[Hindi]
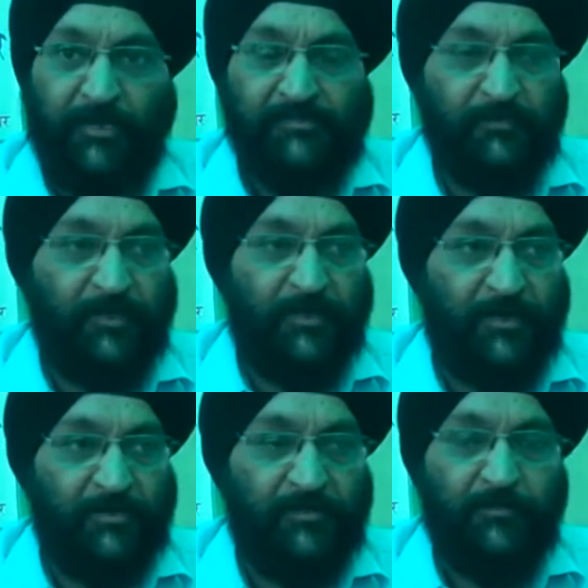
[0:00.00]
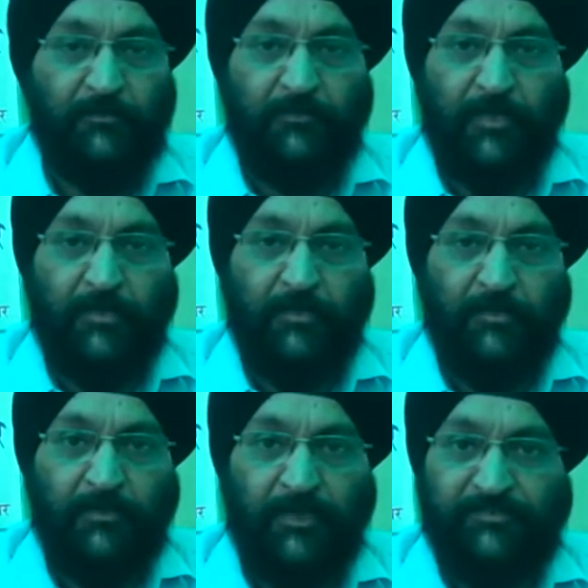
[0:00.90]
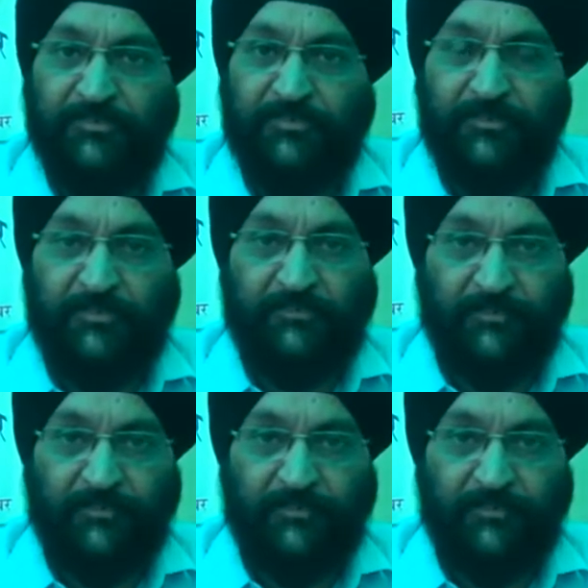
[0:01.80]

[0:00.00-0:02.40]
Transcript: आगे जमा करा दें ताकि कनेक्शन दिए जा